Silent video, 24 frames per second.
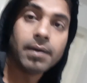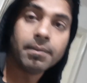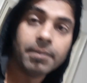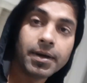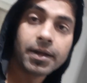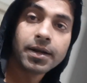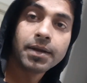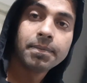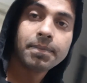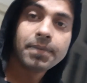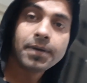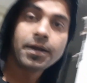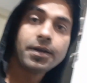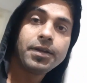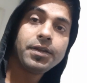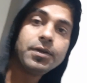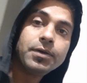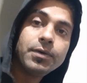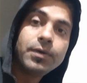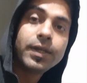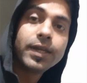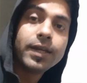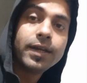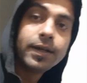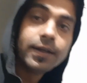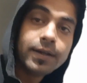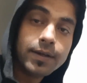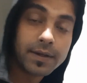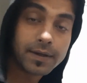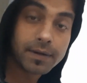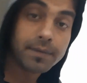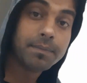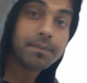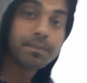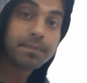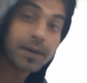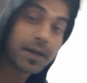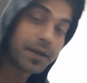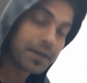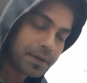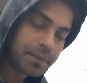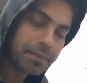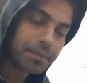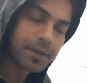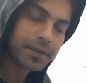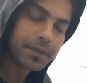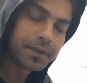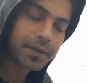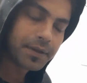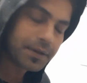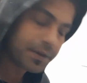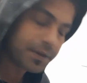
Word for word: हमारा पानी हो गया गर्म पानी पीते